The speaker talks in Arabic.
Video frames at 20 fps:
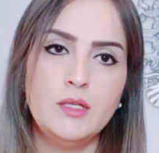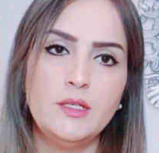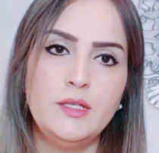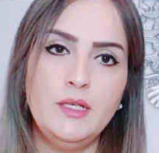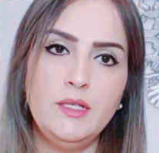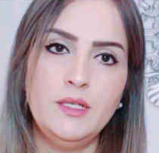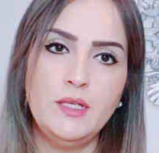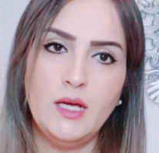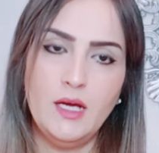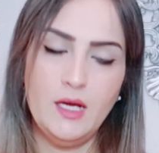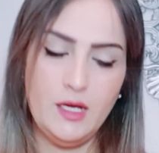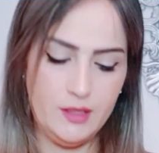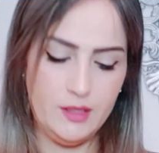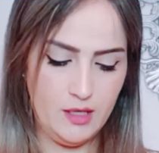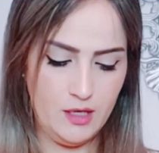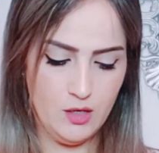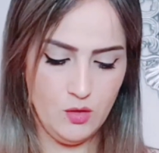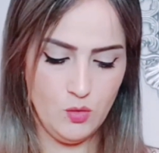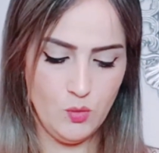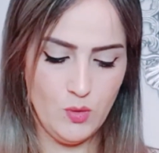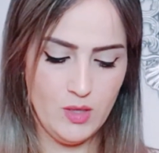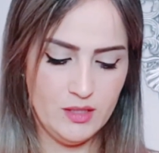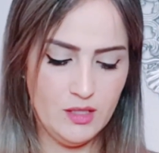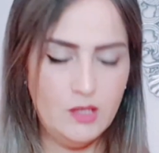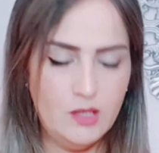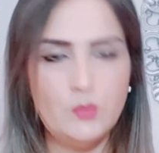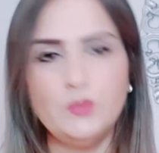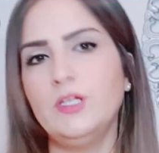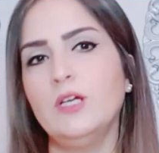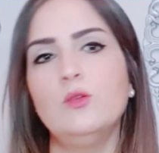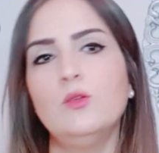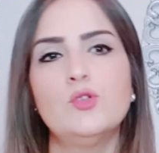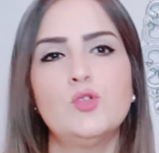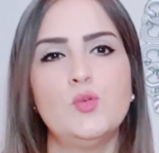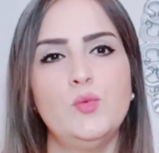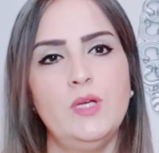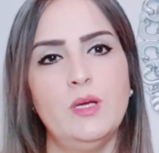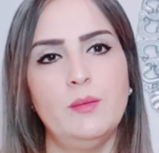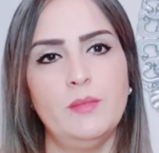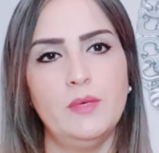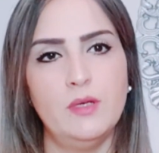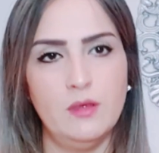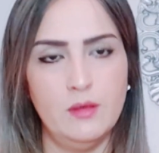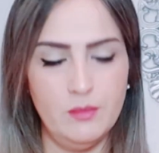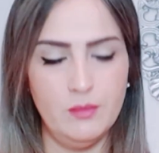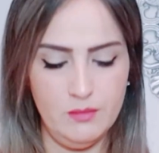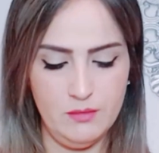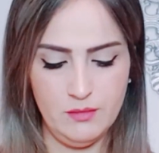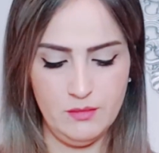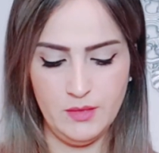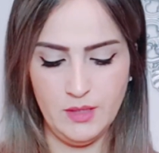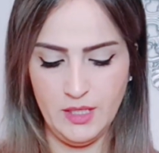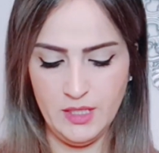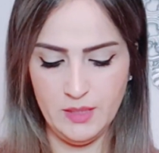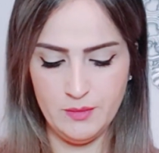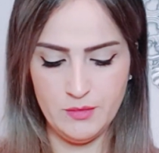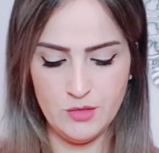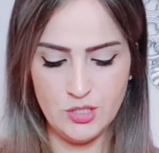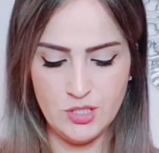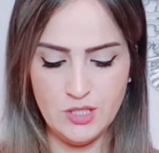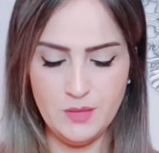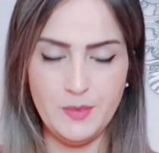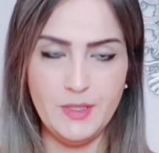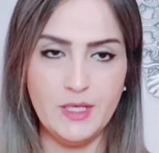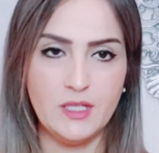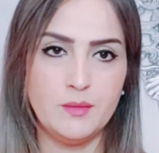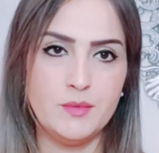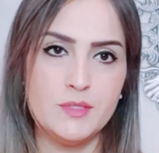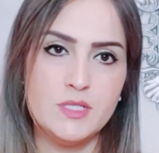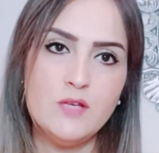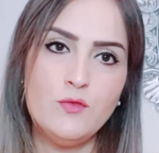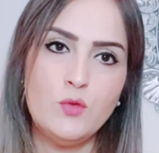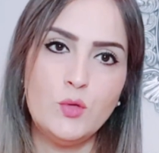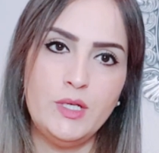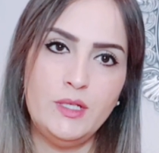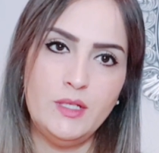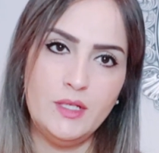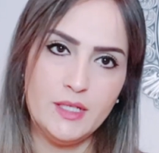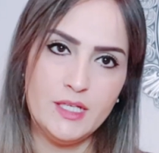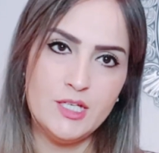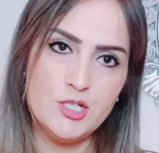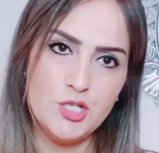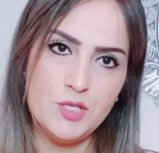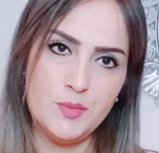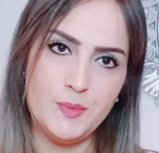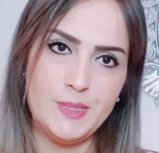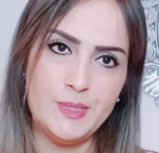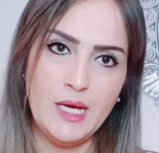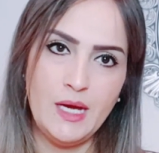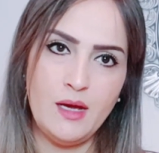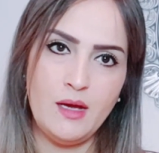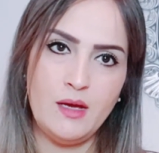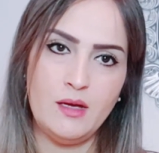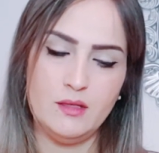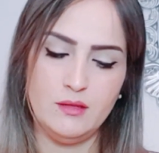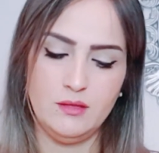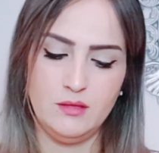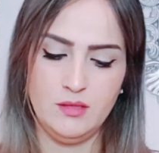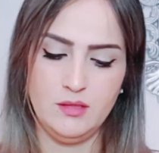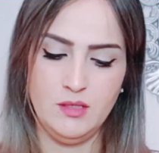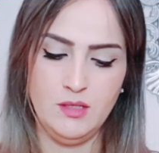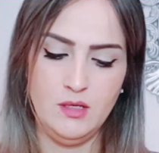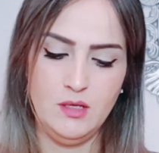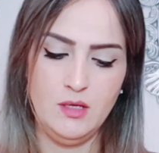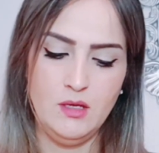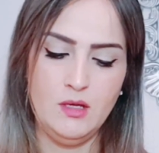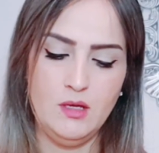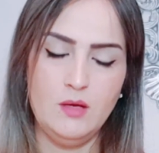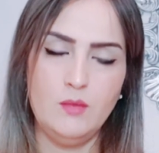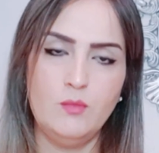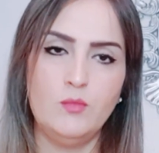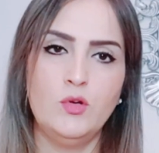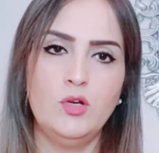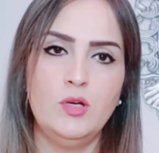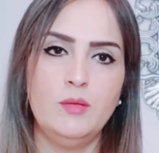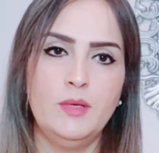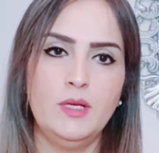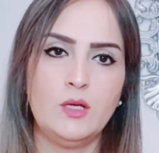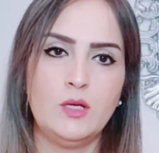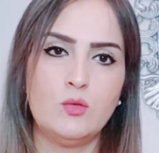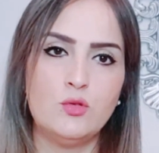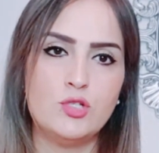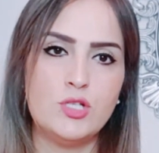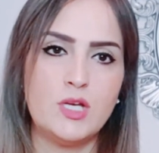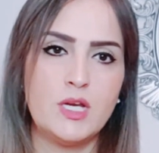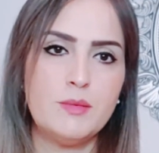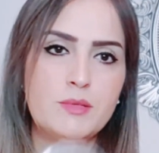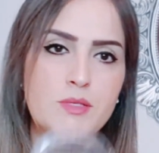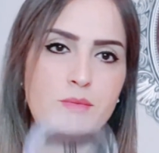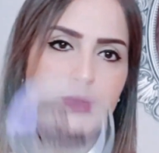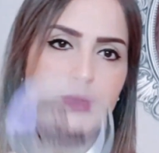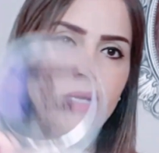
كاينه هذا هو هذا اللون ديالو شويه ما يعني ماشي بياض بزاف وكاينه اللي كيجي بياض المهم انا كنت جربت